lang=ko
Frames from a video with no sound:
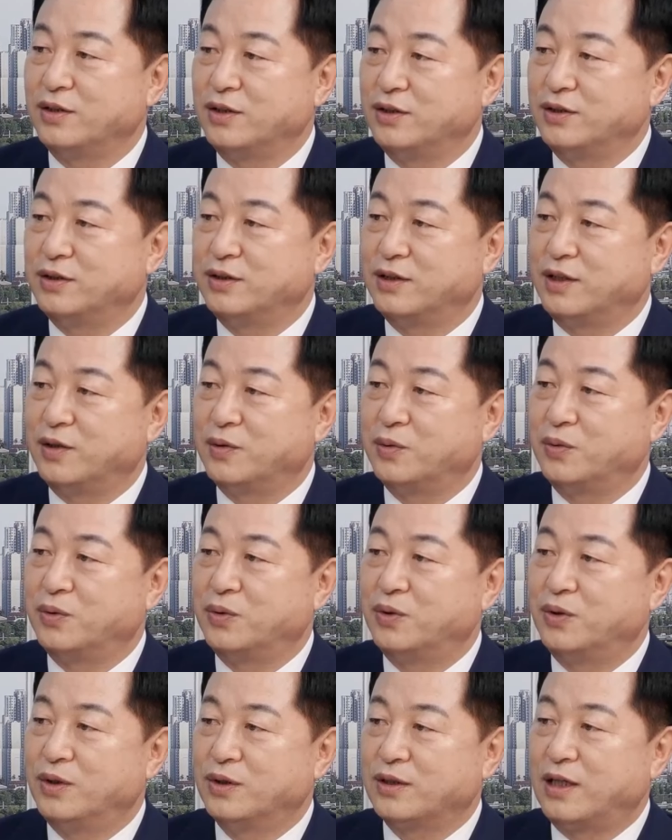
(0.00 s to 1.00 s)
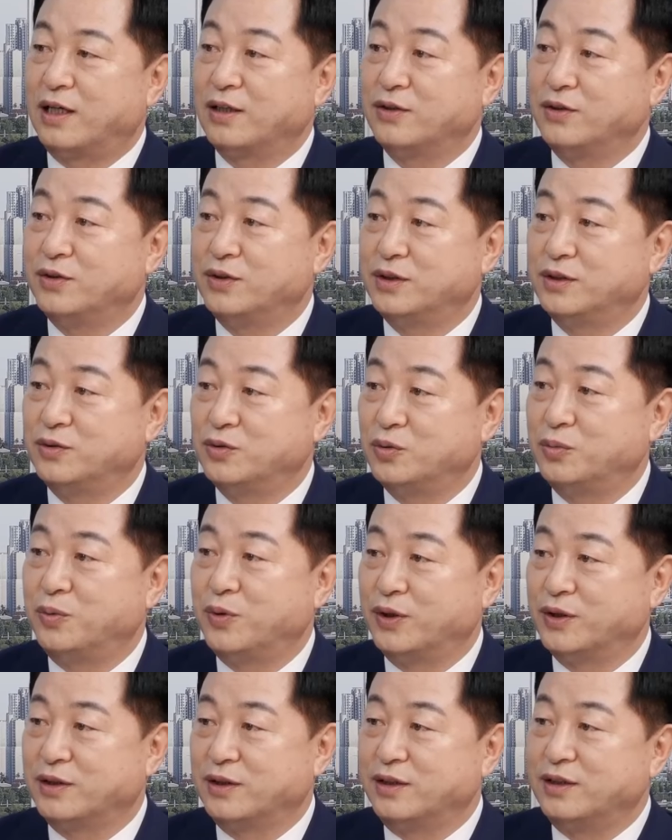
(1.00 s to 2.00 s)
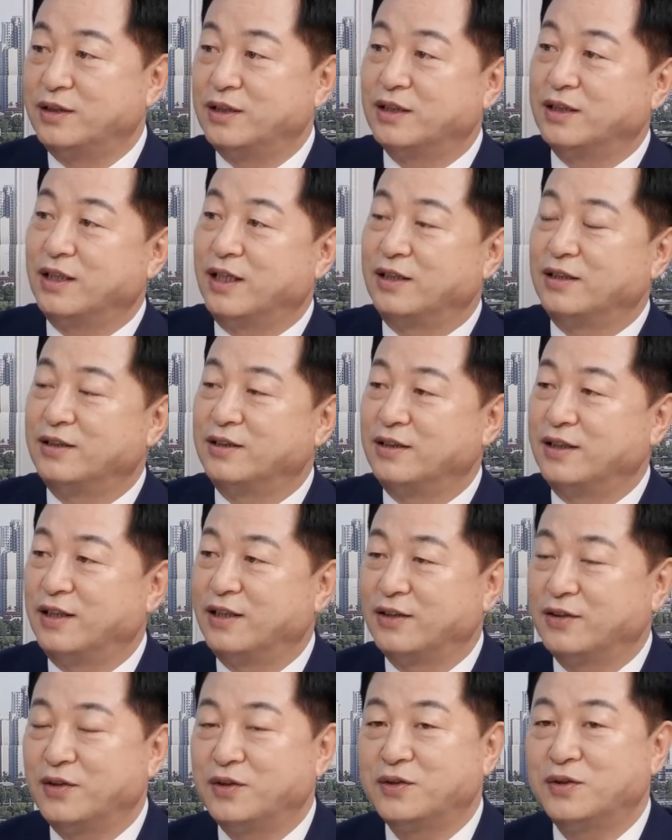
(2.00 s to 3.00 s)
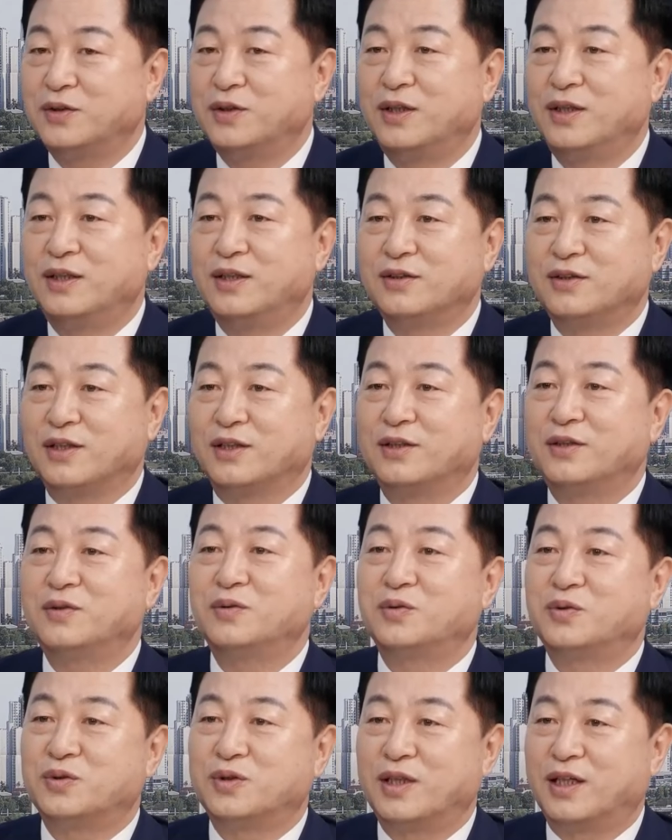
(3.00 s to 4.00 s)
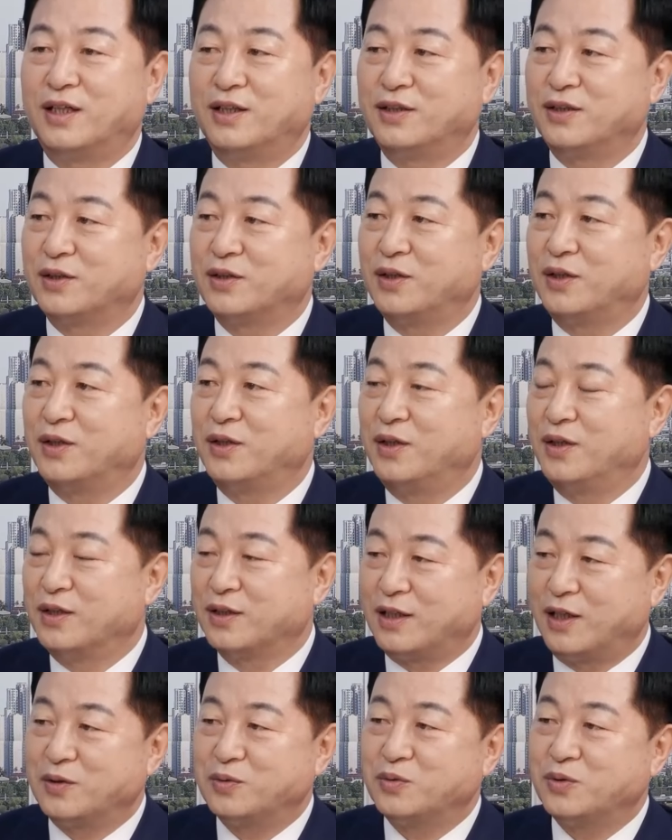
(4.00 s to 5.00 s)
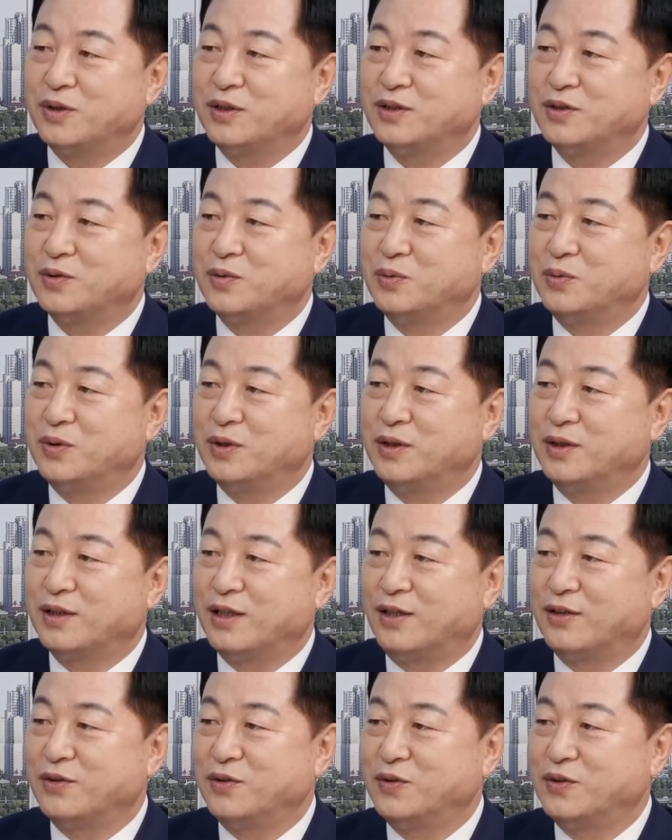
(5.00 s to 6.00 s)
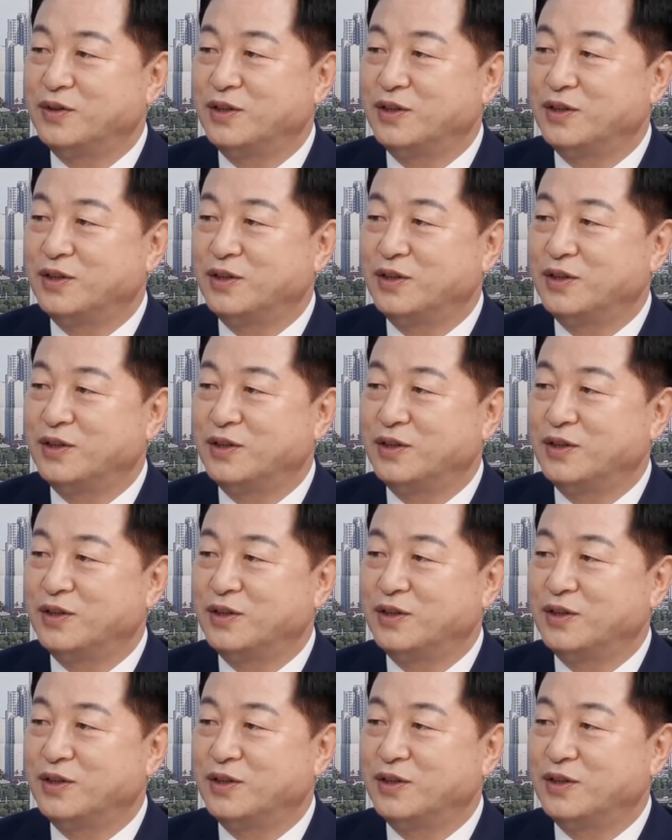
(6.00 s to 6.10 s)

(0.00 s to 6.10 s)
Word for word: 의원이 되고 강의원 후보가 떨어지긴 떨어졌죠. 했는데 그래서 제 그런 주장하니까 강주에서도 우리 강의원